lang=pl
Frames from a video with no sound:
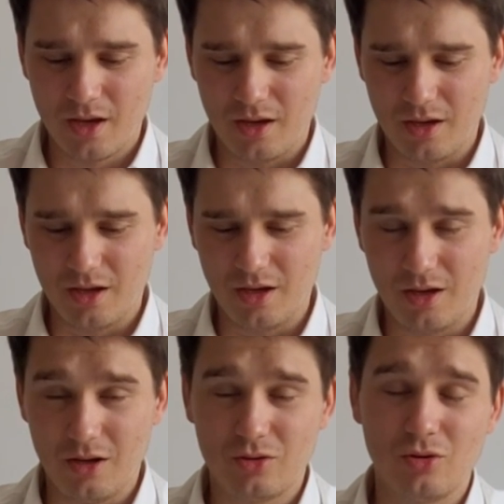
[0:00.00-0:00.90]

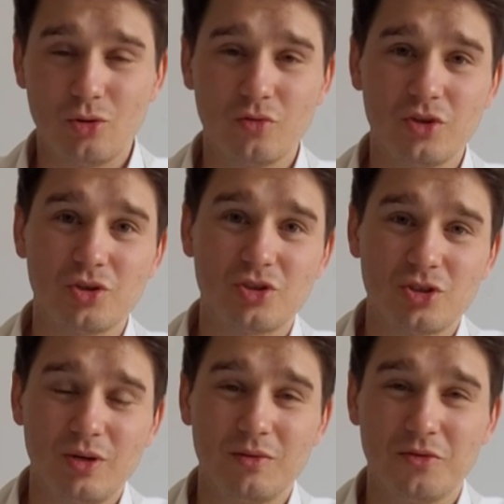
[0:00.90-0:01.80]
E, to również
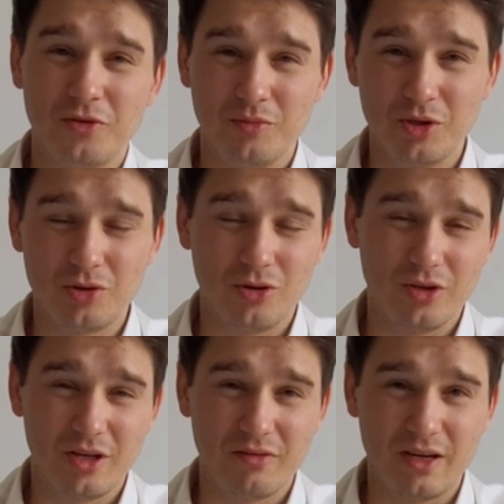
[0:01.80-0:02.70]
odsyłam do filmiku o
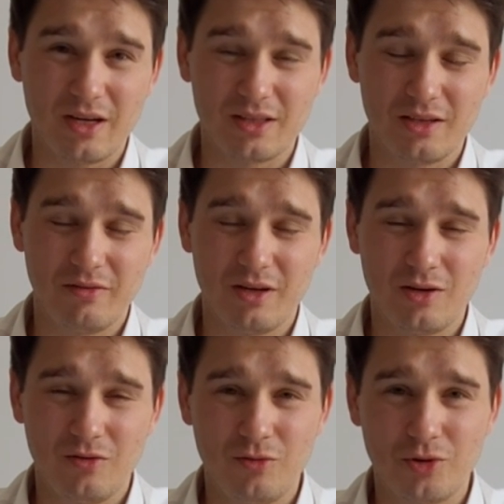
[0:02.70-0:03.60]
nerwiakach,
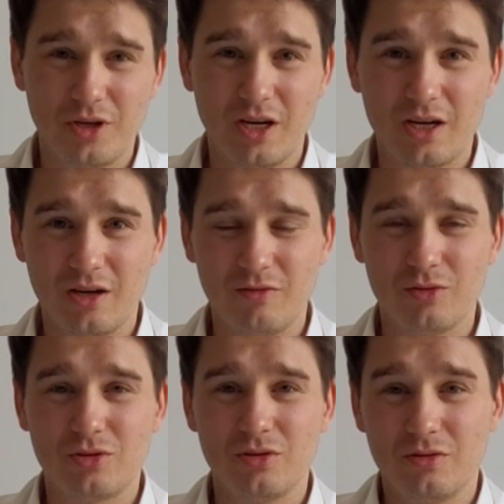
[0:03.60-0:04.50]
nerwiakowłókniakach w, e,
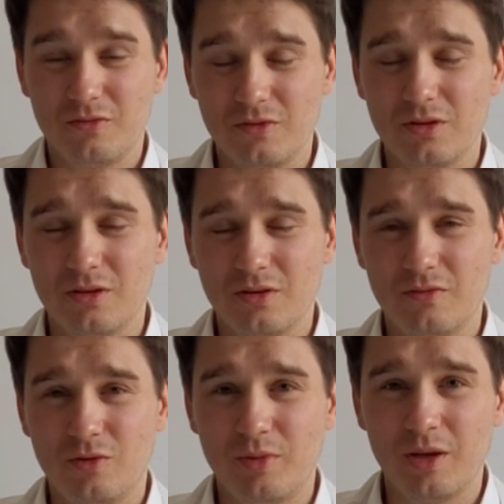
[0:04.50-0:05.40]
w,
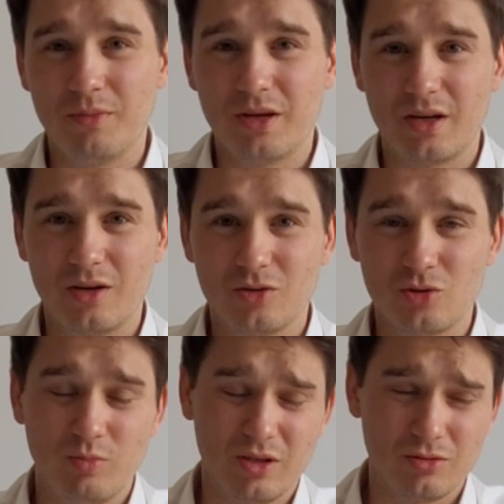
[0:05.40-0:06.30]
w obrębie
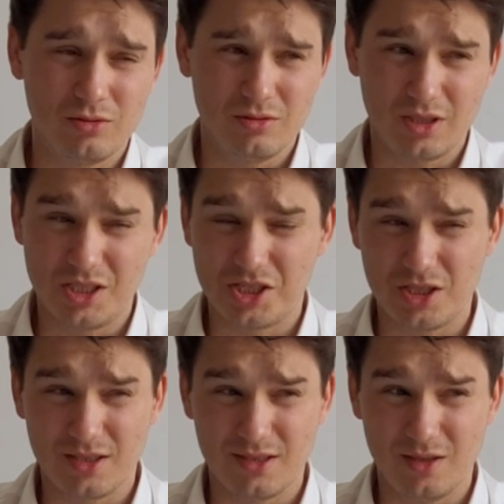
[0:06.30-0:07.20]
kręgosłupa, który jakiś
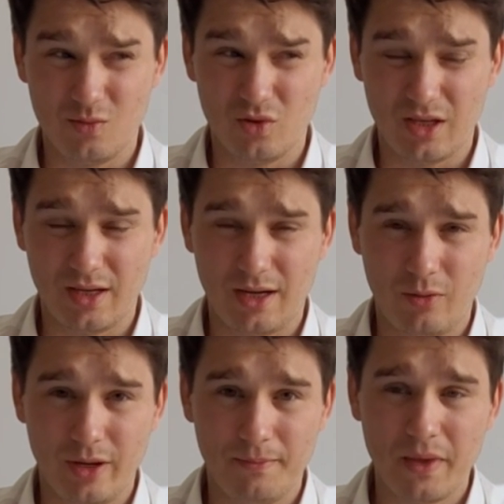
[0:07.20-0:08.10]
czas temu
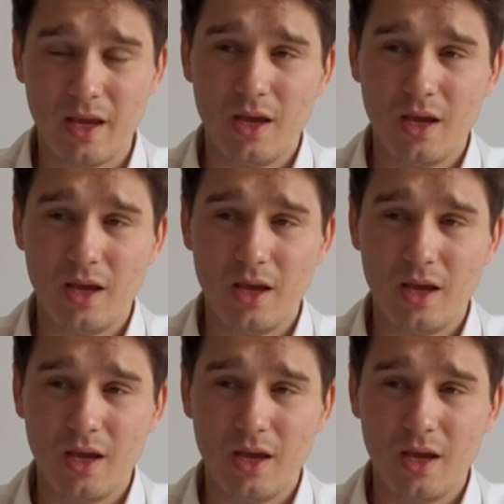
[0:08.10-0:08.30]
nagrałem.